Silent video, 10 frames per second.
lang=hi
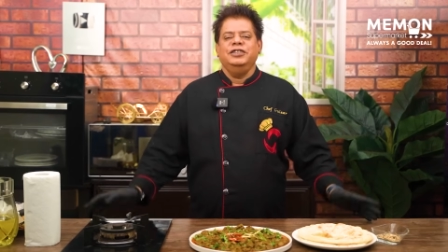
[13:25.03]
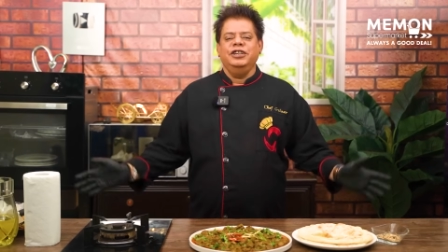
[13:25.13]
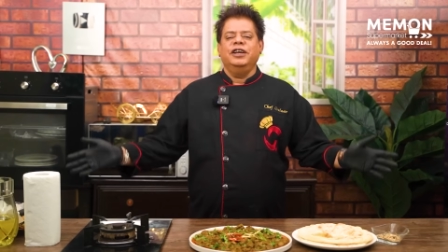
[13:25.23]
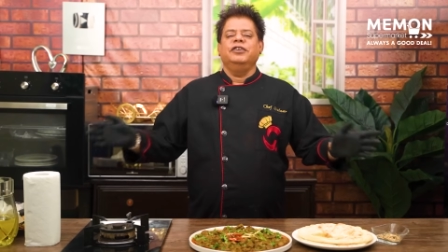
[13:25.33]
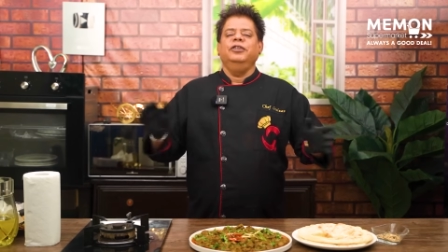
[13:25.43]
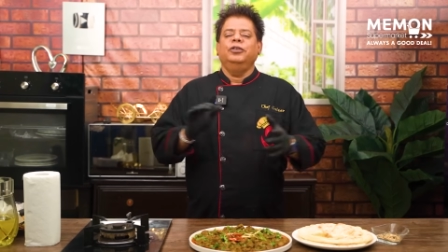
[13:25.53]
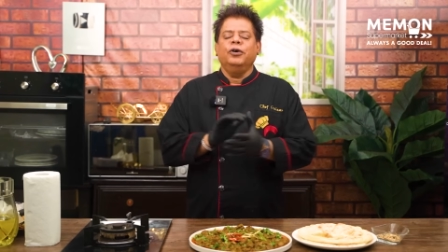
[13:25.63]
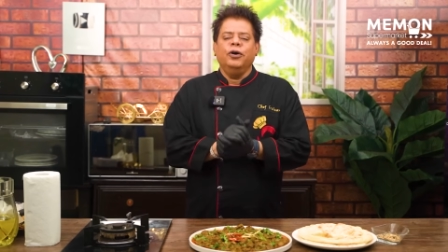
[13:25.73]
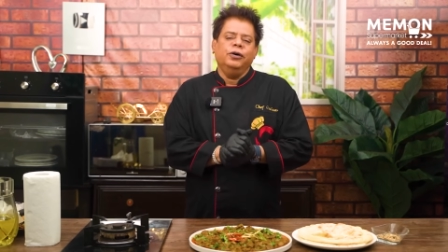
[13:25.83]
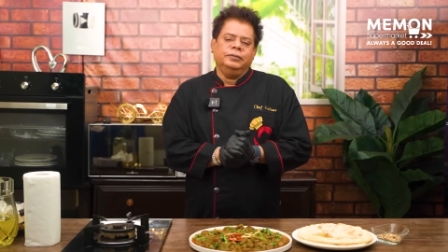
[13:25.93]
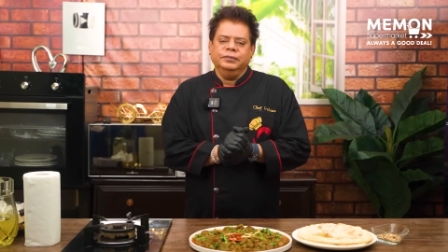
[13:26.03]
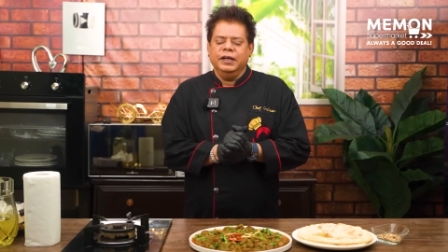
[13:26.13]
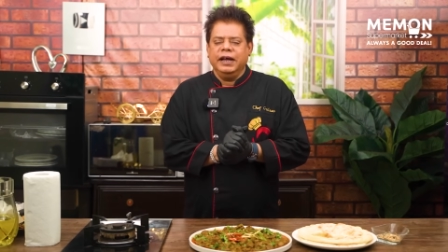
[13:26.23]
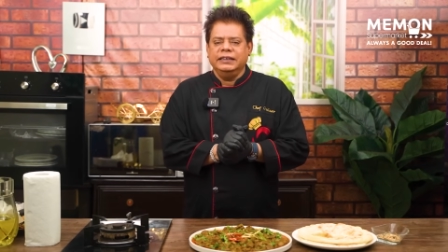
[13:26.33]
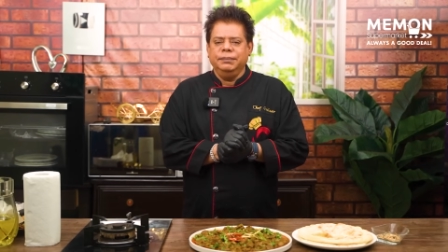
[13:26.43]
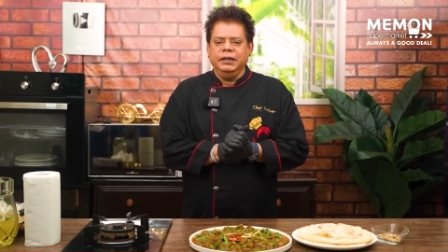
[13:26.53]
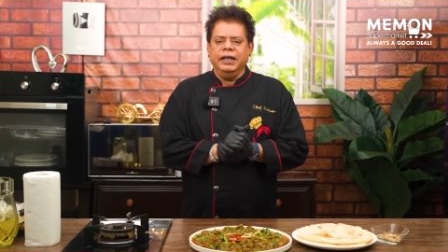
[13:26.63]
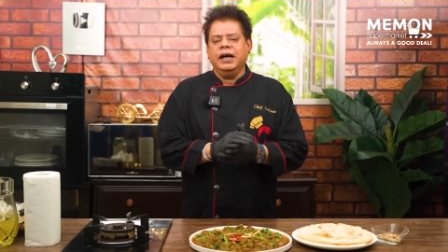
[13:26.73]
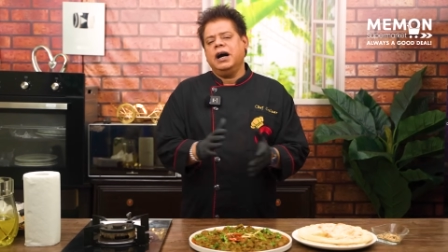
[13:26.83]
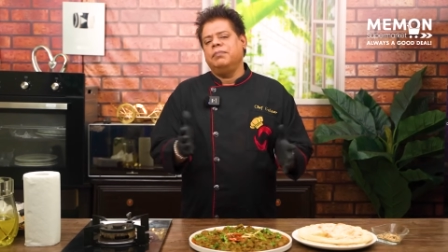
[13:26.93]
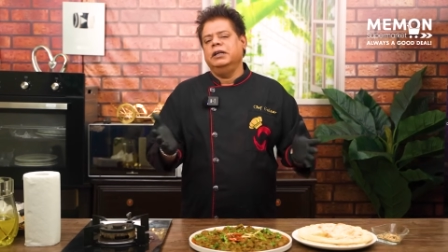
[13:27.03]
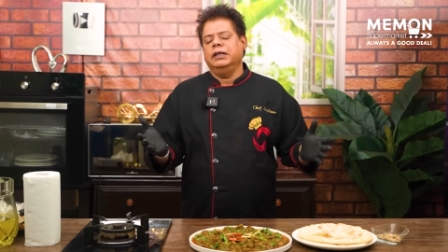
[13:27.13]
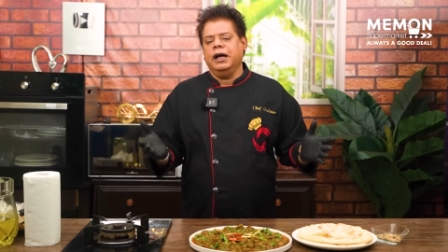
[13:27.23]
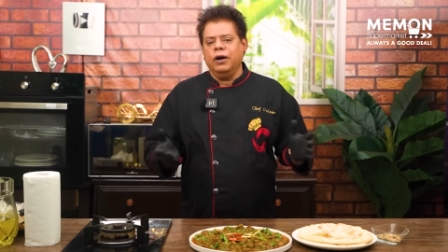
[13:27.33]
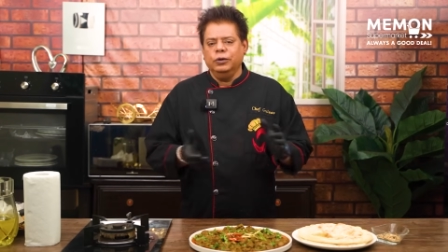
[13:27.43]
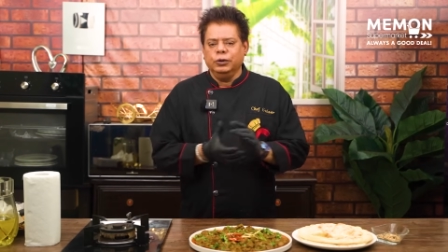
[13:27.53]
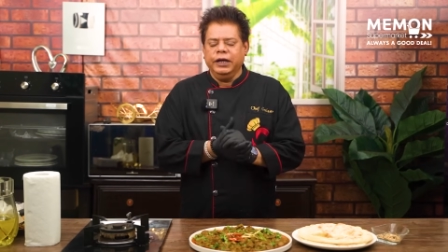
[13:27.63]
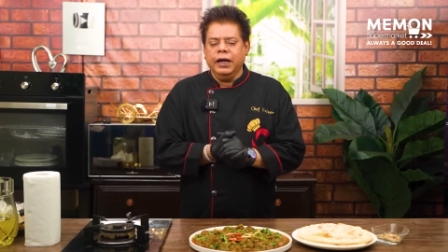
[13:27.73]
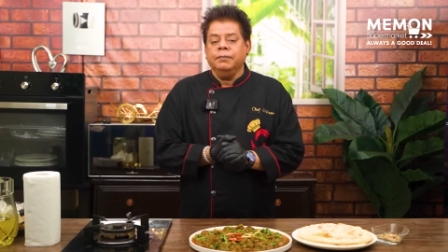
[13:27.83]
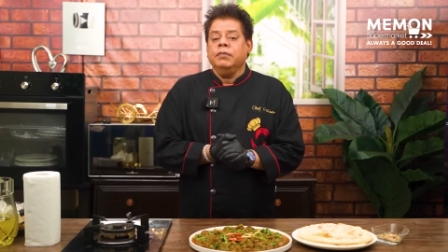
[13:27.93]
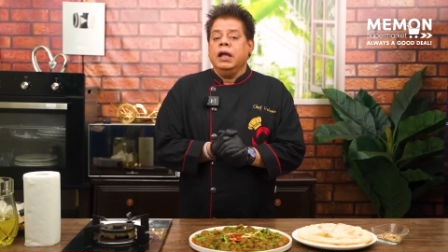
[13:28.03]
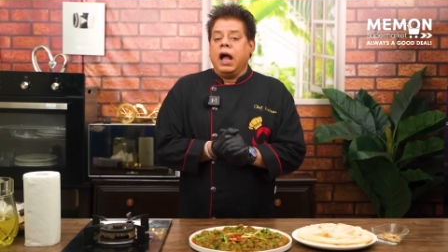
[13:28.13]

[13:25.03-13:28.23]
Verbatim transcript: जी नाजरीन तो रेसिपी देखा आपने तैयार हो चुकी है